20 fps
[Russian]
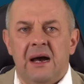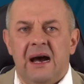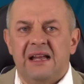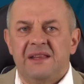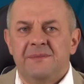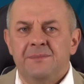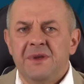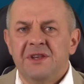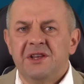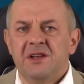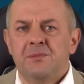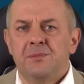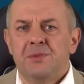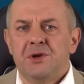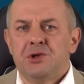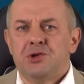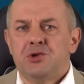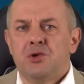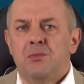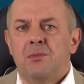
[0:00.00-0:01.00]
Отметил бы
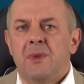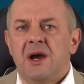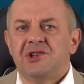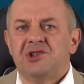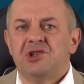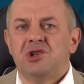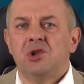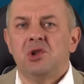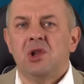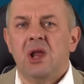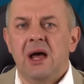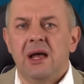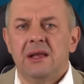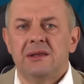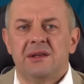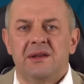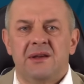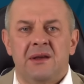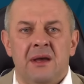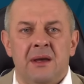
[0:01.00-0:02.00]
еще матч
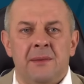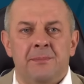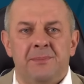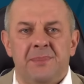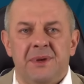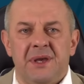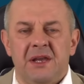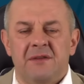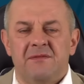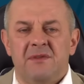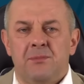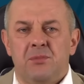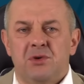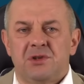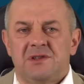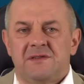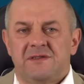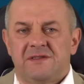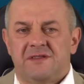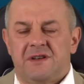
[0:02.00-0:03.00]
«Лады», первый
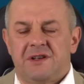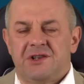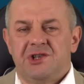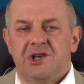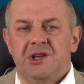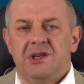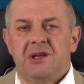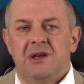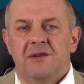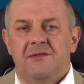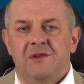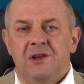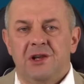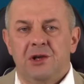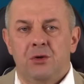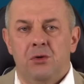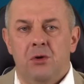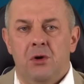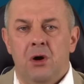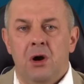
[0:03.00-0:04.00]
после возвращения в
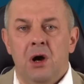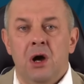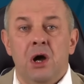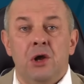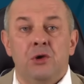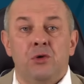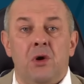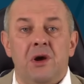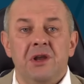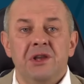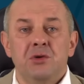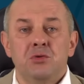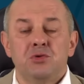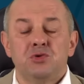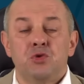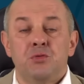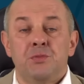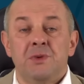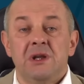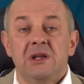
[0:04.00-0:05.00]
Лигу. Но они
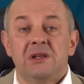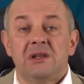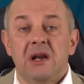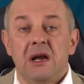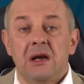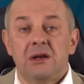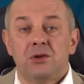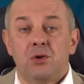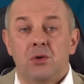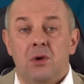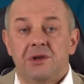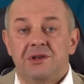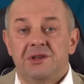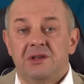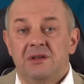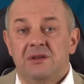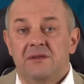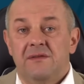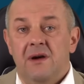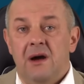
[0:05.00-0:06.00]
уступили «Трактору»
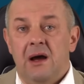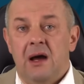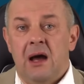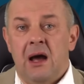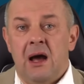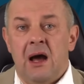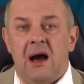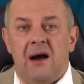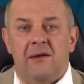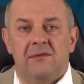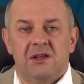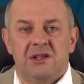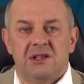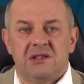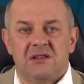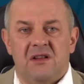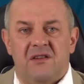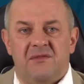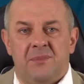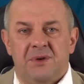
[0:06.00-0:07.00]
1-2, а
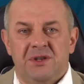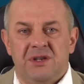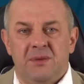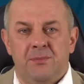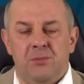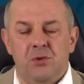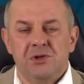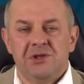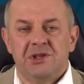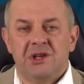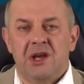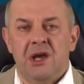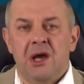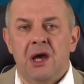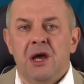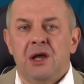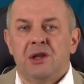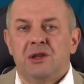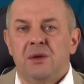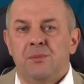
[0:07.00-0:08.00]
Владислав Подъепольский
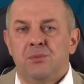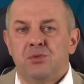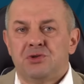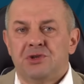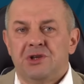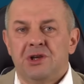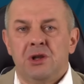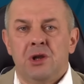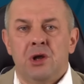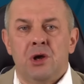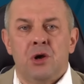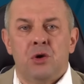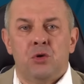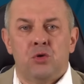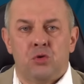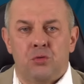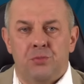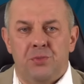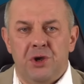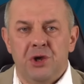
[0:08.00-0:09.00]
допустил
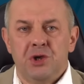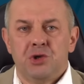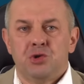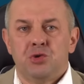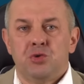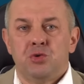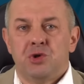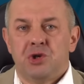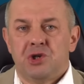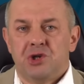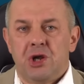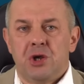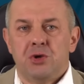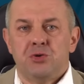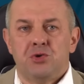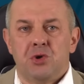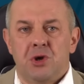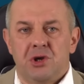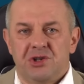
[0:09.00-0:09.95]
грубейшую решающую